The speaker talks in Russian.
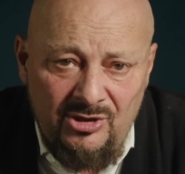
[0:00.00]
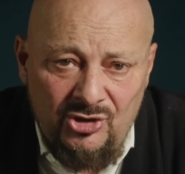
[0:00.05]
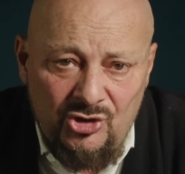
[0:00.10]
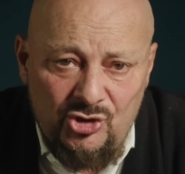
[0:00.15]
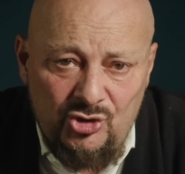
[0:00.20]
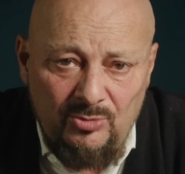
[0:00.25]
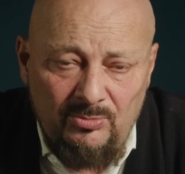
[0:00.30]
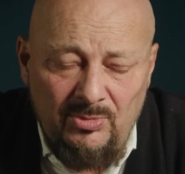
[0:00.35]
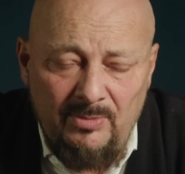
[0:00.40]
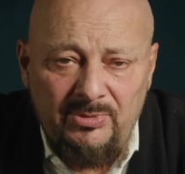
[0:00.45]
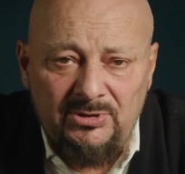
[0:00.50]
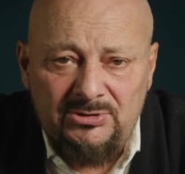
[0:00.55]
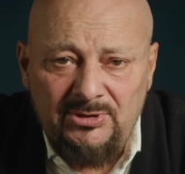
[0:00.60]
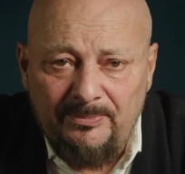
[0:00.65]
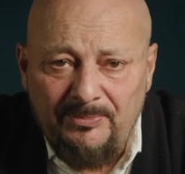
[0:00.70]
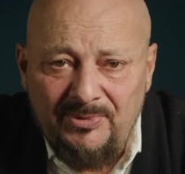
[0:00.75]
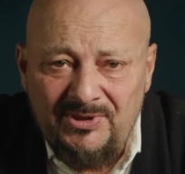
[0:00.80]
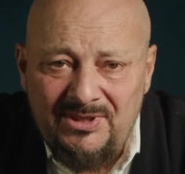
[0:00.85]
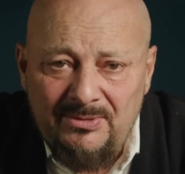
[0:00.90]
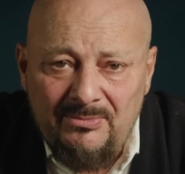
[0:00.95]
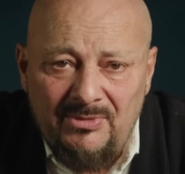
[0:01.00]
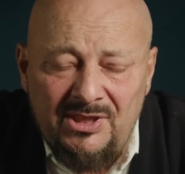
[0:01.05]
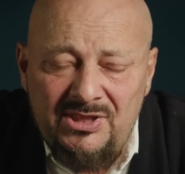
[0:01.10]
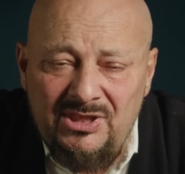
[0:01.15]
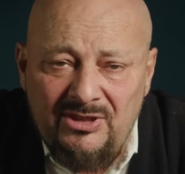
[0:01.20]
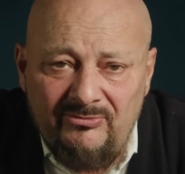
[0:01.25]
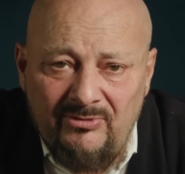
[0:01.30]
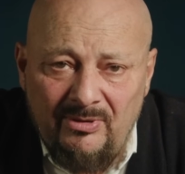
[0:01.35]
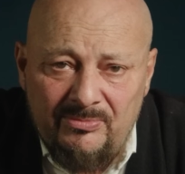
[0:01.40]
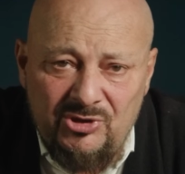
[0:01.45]
чтобы было
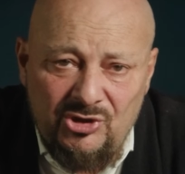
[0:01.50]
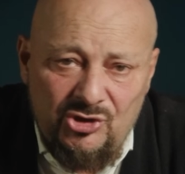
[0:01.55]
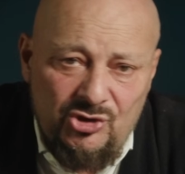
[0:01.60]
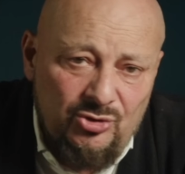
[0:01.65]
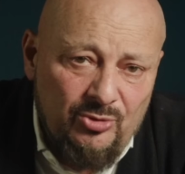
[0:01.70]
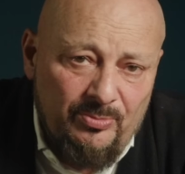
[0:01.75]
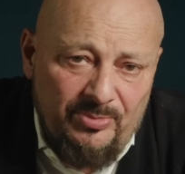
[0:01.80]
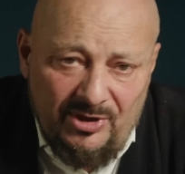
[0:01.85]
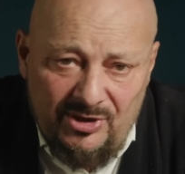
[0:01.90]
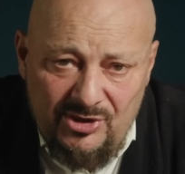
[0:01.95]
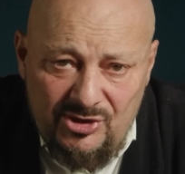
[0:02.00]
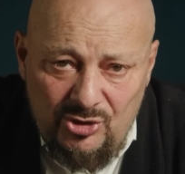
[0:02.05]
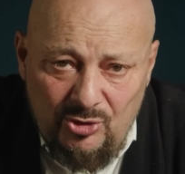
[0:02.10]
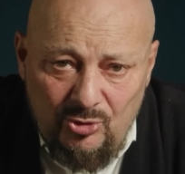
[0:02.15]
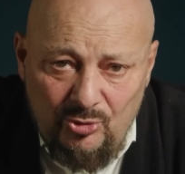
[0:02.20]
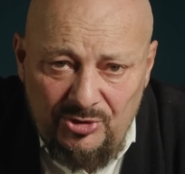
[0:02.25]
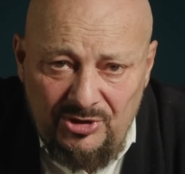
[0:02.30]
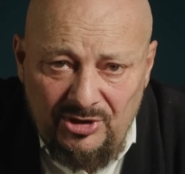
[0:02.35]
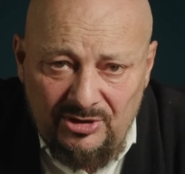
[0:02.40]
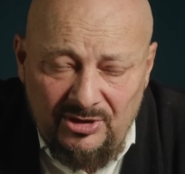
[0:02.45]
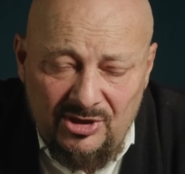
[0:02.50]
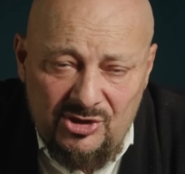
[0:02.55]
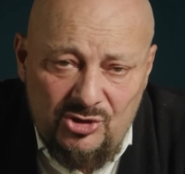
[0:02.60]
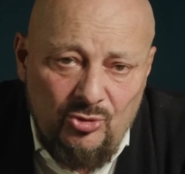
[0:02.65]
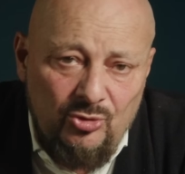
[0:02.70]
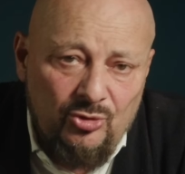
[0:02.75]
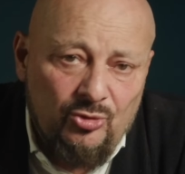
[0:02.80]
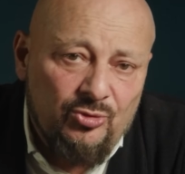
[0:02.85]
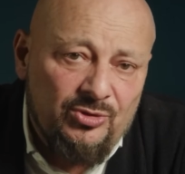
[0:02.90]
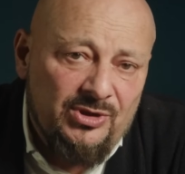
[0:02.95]
понимание вообще, что происходит,
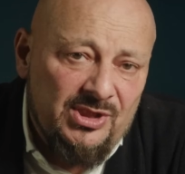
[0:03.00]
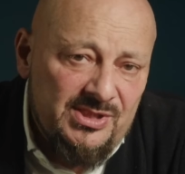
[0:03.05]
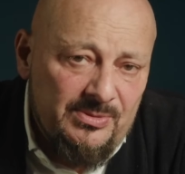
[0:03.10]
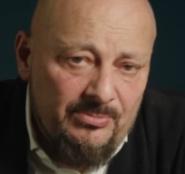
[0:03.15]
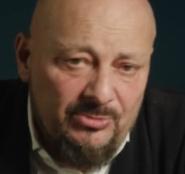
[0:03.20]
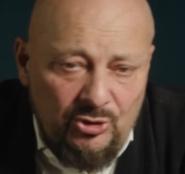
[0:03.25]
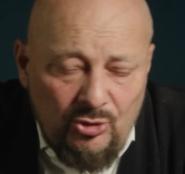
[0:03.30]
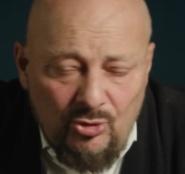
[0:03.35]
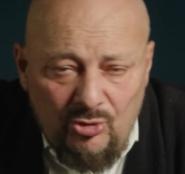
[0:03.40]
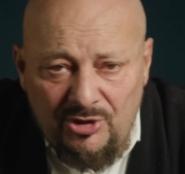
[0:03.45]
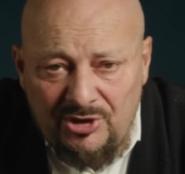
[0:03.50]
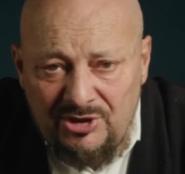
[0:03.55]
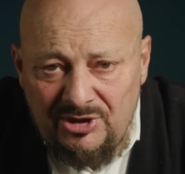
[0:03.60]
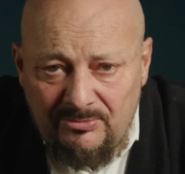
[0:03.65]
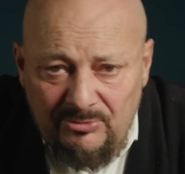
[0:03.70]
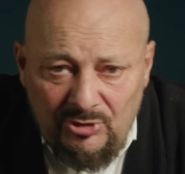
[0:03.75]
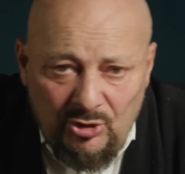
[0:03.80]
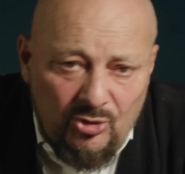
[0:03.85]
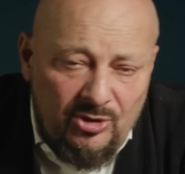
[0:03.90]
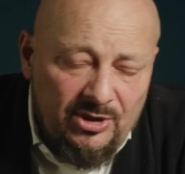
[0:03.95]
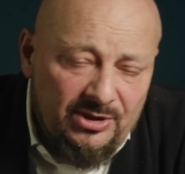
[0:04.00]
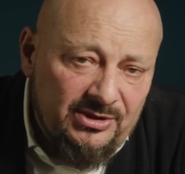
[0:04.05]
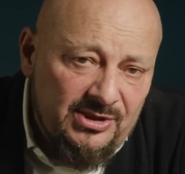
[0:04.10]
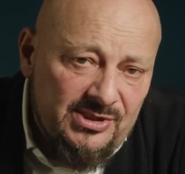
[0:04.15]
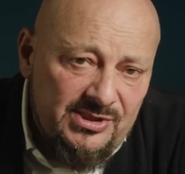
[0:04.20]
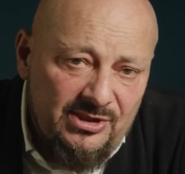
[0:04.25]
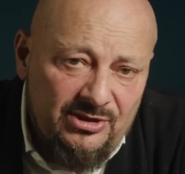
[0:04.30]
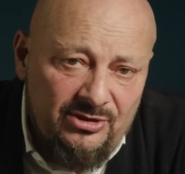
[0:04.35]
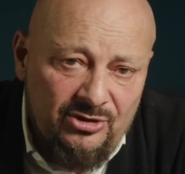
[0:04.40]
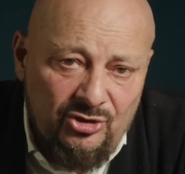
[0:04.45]
насколько у нас много, немного
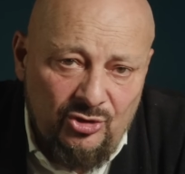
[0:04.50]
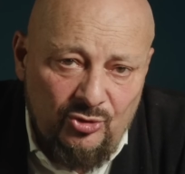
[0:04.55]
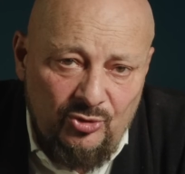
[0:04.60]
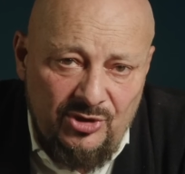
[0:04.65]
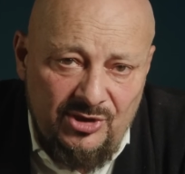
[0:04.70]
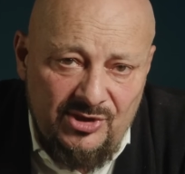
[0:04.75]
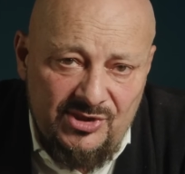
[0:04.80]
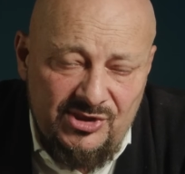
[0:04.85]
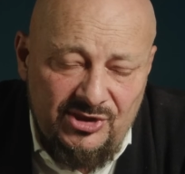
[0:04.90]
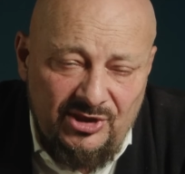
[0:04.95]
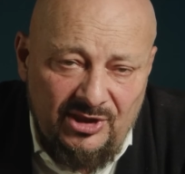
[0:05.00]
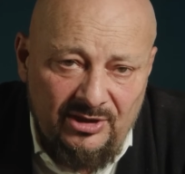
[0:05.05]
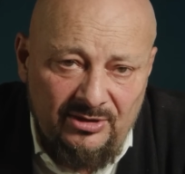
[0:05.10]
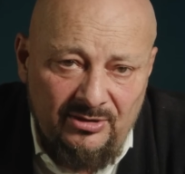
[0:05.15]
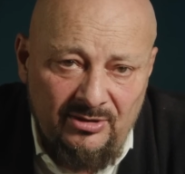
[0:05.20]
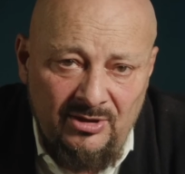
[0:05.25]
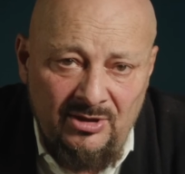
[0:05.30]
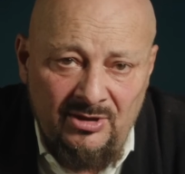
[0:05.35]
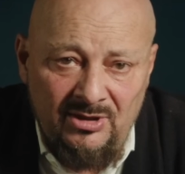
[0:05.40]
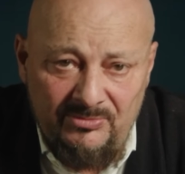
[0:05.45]
относительно других стран,